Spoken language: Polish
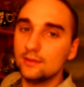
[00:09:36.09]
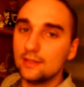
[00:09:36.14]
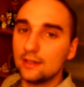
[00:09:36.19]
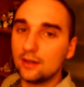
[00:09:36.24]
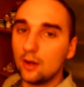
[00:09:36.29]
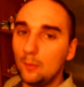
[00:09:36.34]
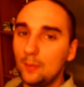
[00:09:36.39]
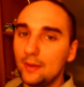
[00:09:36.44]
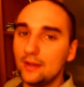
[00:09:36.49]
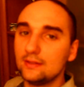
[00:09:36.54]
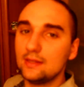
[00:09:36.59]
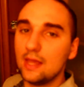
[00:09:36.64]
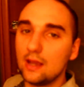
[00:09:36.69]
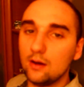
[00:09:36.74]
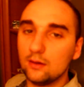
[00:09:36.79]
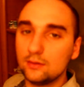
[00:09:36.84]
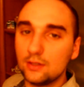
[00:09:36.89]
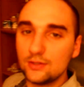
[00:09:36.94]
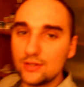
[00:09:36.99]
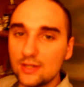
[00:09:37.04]
tego
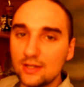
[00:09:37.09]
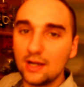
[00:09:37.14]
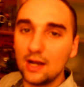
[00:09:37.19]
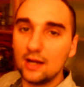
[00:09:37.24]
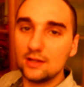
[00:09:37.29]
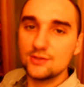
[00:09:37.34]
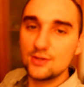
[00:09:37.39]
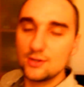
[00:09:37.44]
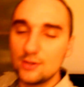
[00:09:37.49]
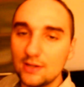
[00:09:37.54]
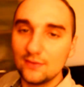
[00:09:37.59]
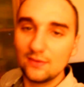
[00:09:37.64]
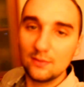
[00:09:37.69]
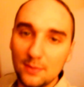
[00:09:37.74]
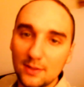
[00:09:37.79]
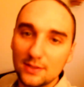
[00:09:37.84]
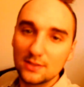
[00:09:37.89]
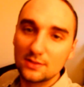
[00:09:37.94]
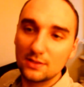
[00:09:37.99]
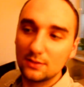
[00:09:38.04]
pięknego odcinka. Dziękuję
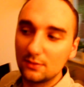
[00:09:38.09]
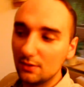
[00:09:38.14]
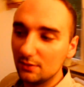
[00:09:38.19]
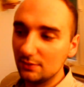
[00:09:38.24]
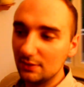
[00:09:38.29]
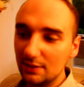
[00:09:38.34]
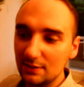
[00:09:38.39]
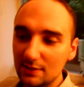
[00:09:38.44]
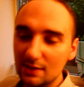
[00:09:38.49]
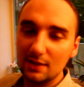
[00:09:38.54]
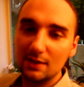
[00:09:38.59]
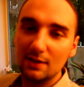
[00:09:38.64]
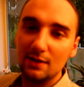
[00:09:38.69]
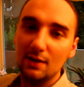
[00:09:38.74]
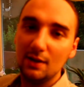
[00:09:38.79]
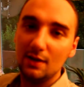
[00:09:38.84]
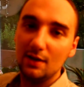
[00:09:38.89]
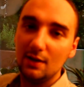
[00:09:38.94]
wam bardzo za oglądanie.